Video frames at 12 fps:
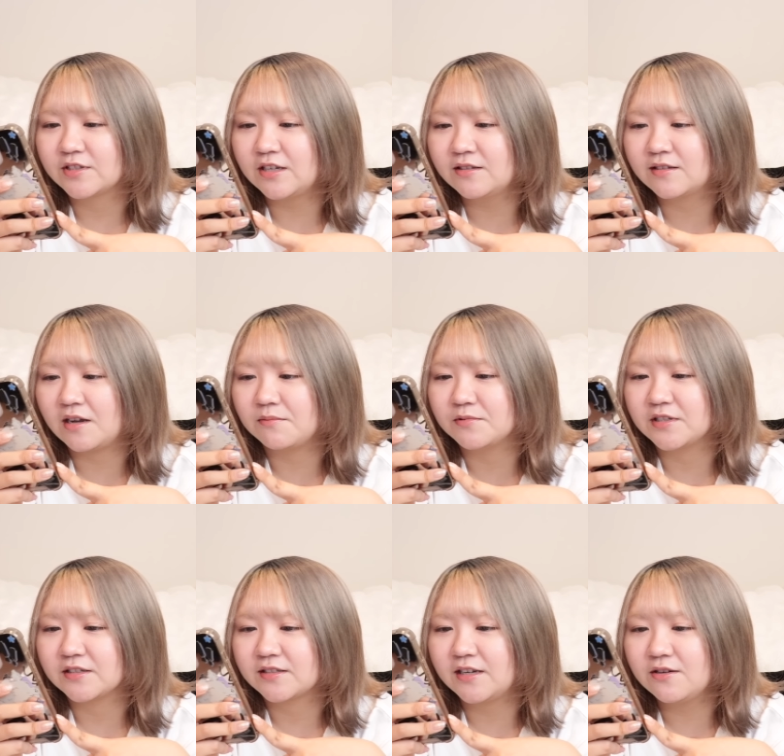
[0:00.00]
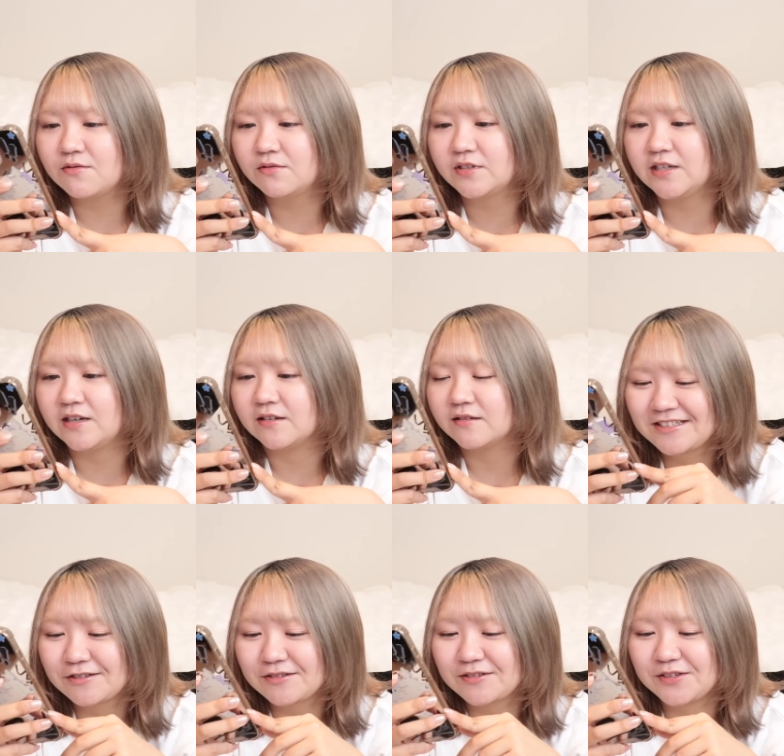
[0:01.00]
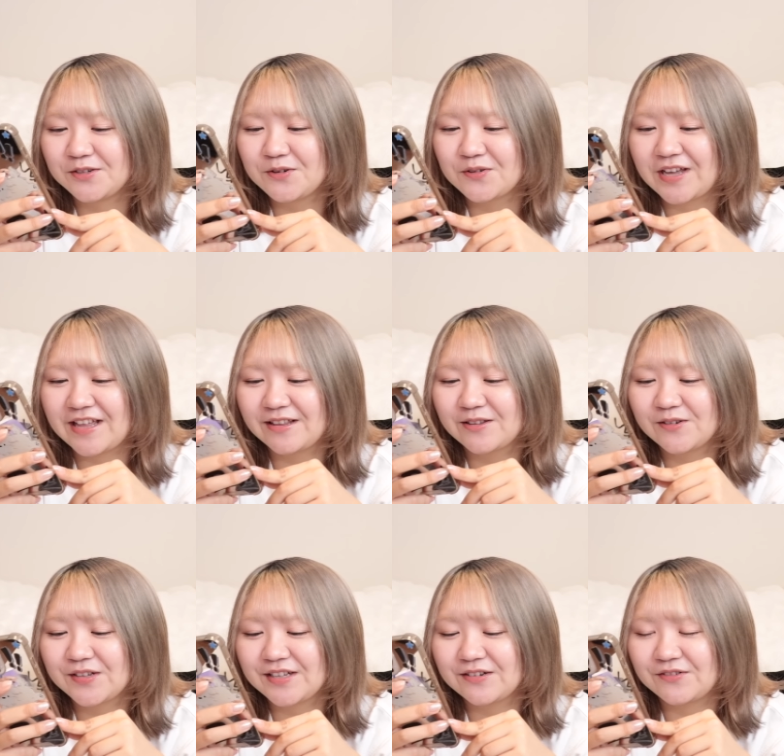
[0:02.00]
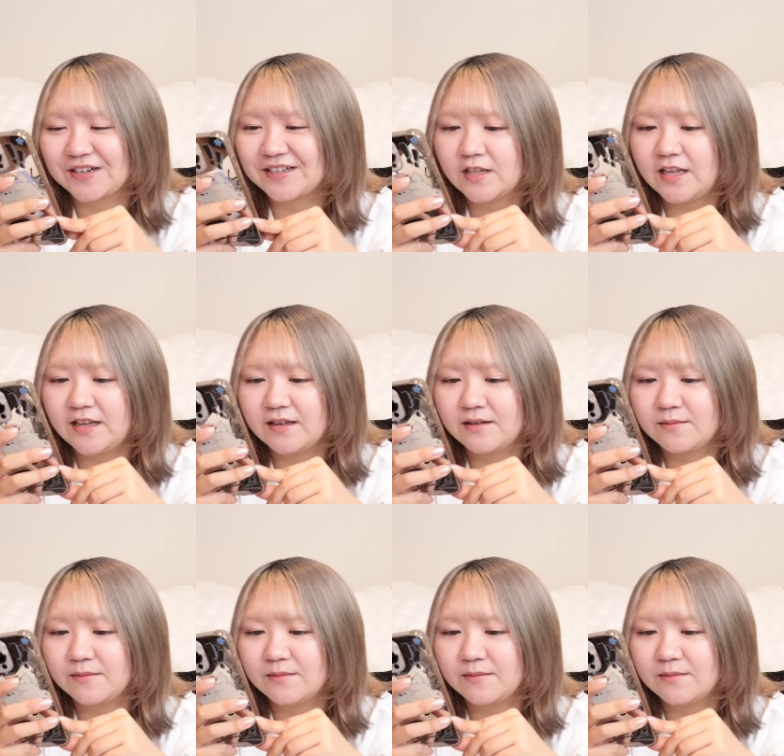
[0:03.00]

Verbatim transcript: 刺すタイプじゃん最高じゃんちょっと要検討だなこれで